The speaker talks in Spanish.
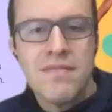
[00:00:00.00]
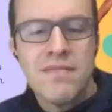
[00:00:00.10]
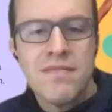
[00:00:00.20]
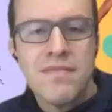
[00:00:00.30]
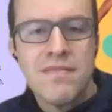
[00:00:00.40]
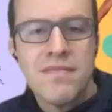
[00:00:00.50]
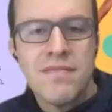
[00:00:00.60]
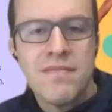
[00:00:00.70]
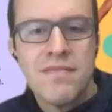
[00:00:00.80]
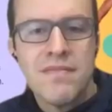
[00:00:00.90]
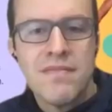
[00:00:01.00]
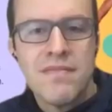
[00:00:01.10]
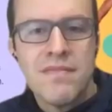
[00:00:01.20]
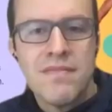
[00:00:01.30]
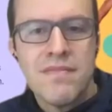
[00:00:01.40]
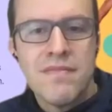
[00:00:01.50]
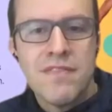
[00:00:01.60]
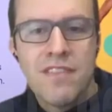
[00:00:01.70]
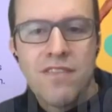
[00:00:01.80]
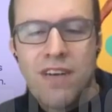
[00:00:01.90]
su sus procesos de gestión.
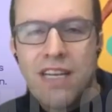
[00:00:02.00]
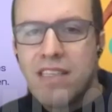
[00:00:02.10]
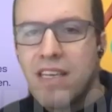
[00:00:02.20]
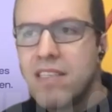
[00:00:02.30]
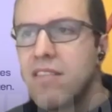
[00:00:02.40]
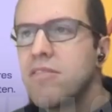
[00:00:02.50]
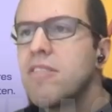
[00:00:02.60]
Fantástico,